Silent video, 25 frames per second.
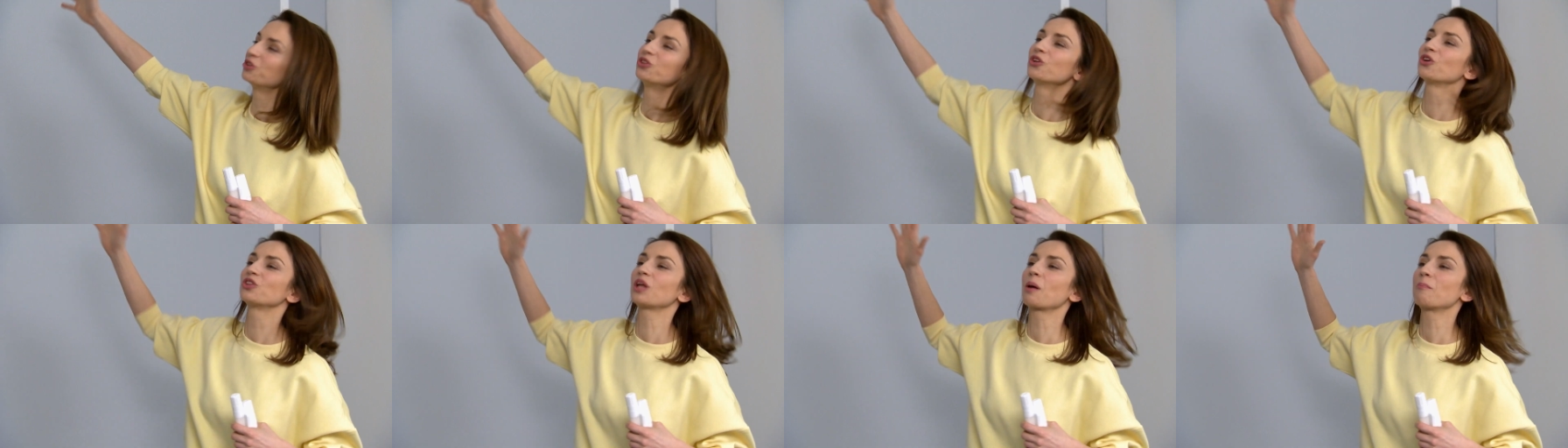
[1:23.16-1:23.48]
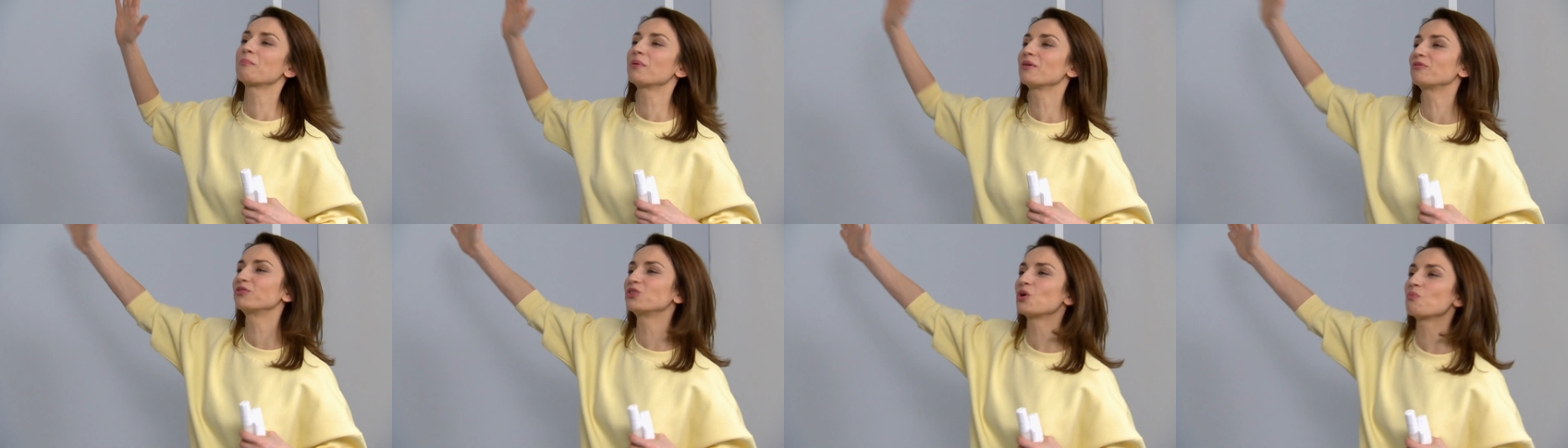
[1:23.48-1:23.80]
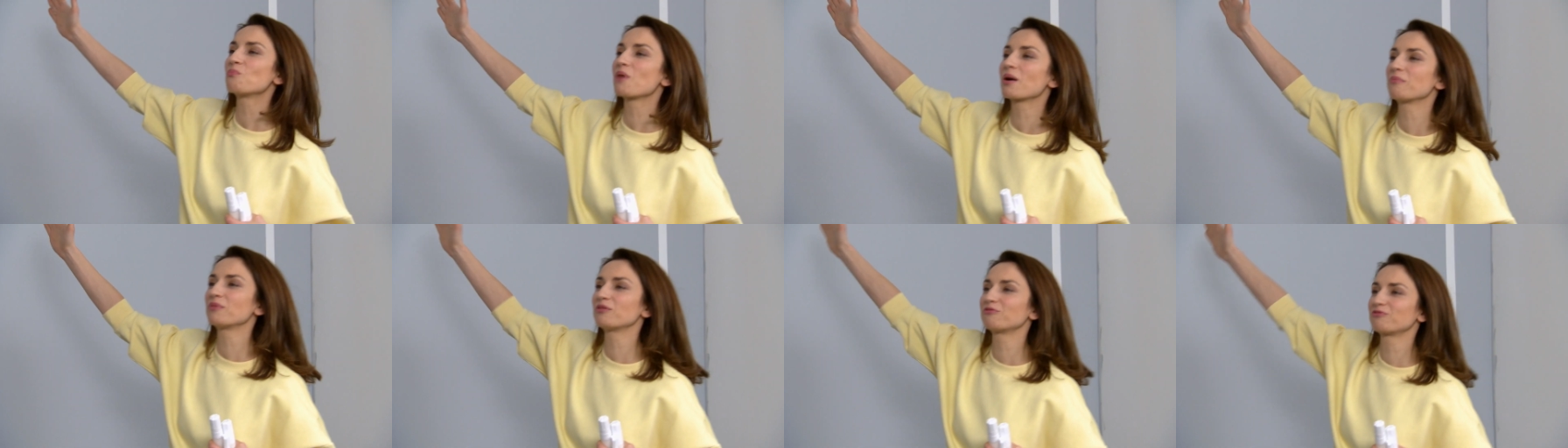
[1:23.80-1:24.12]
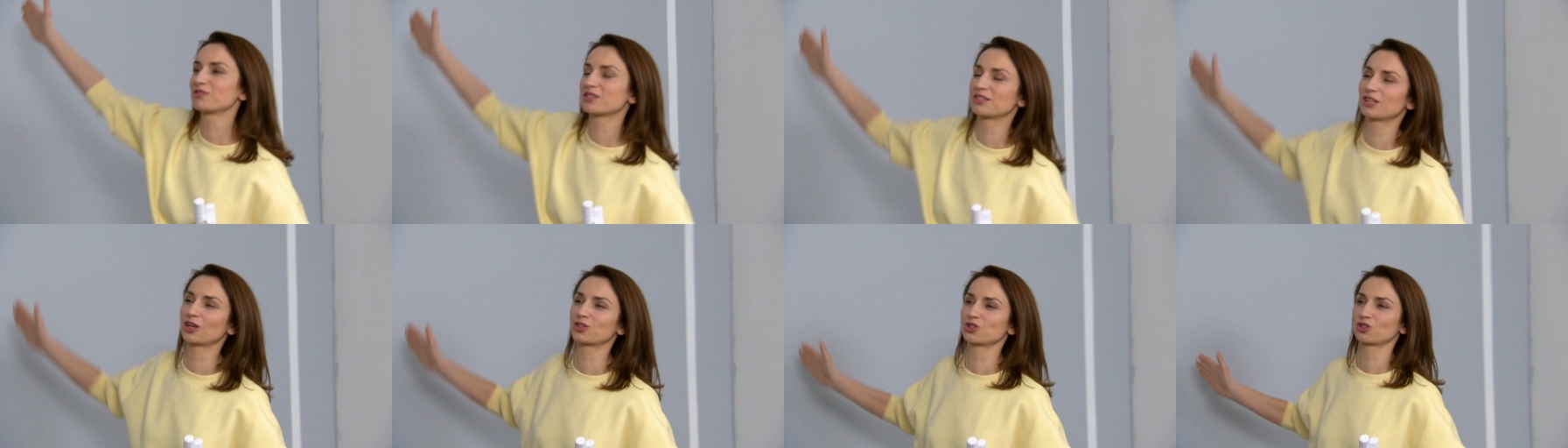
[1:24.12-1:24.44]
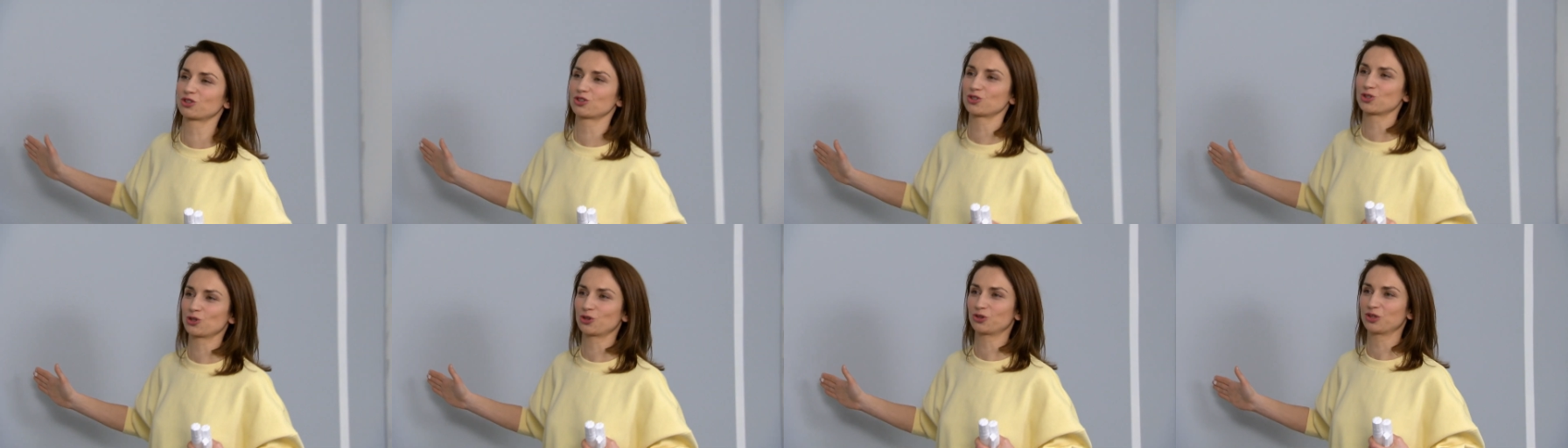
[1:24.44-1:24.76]
No na pewno mamy
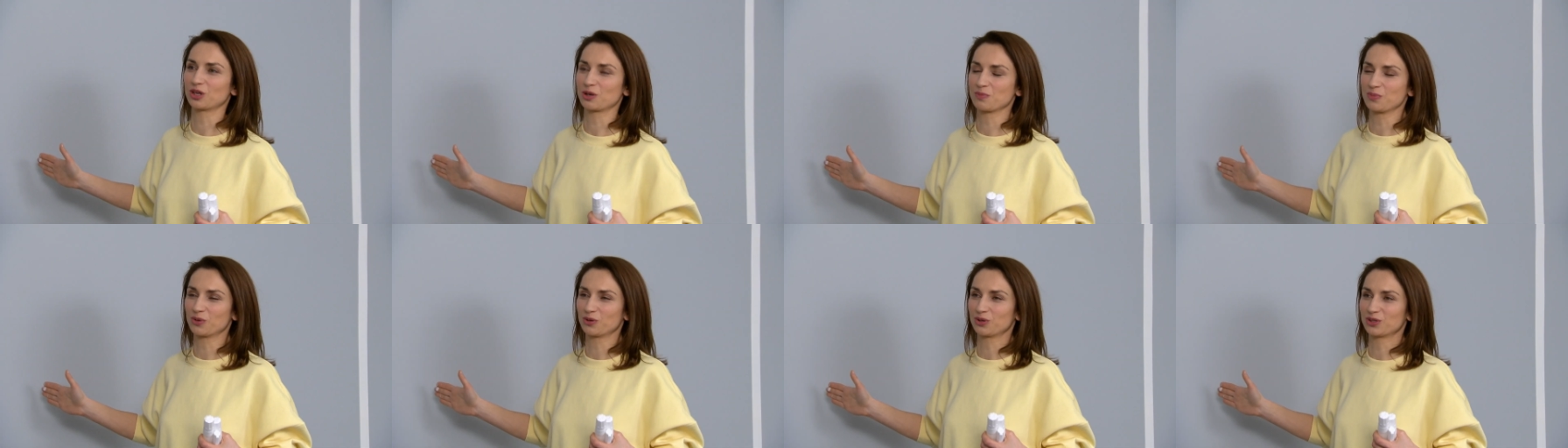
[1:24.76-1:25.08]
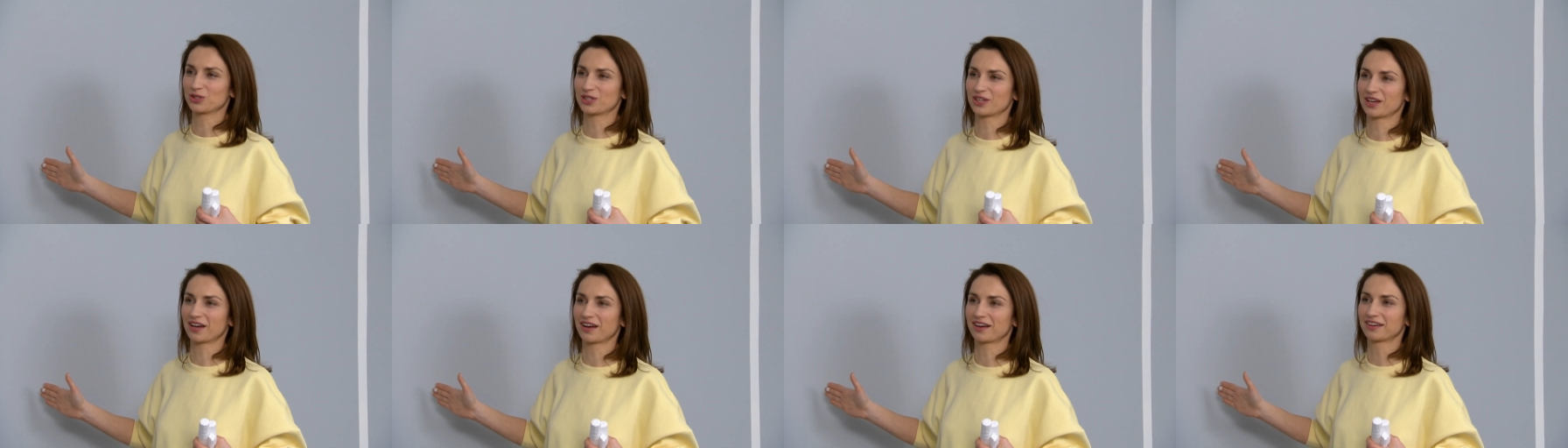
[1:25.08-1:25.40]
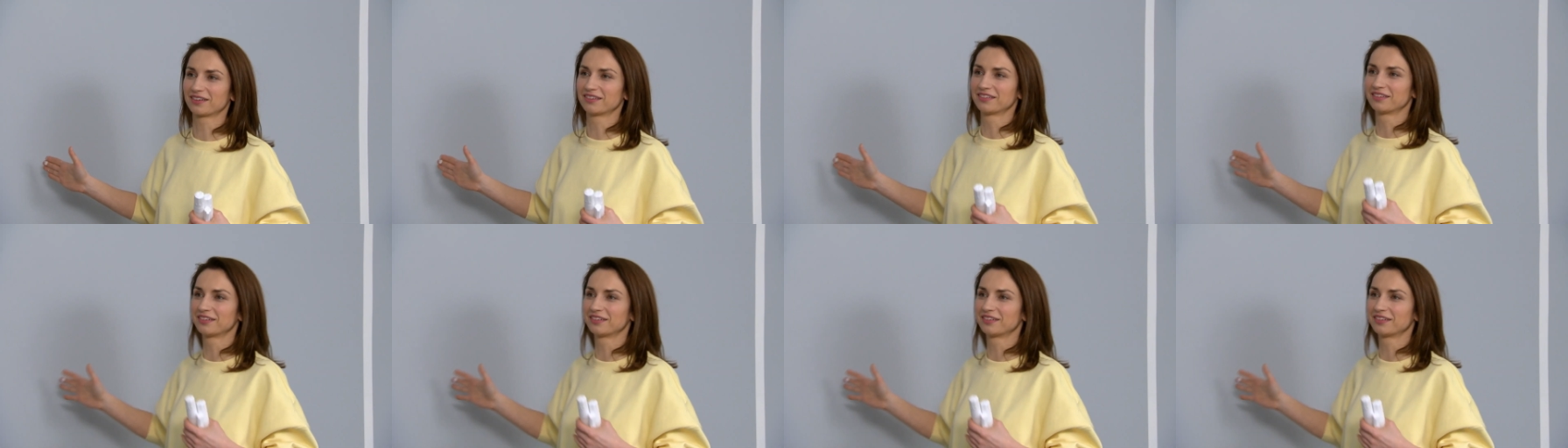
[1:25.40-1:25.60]
wyznaczony środek boiska.